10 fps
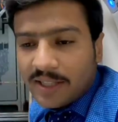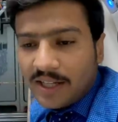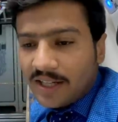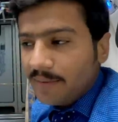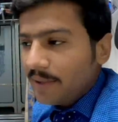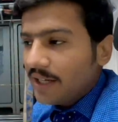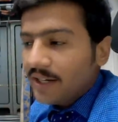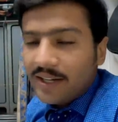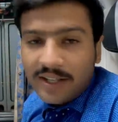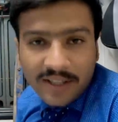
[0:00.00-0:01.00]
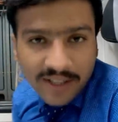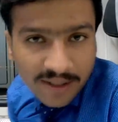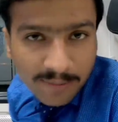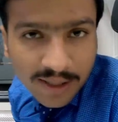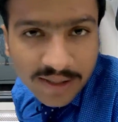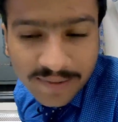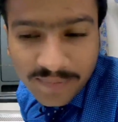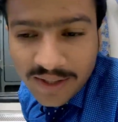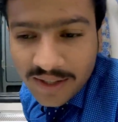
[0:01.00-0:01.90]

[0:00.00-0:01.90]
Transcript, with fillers: बाद खाना भी आ रहा है लेकिन एक बात है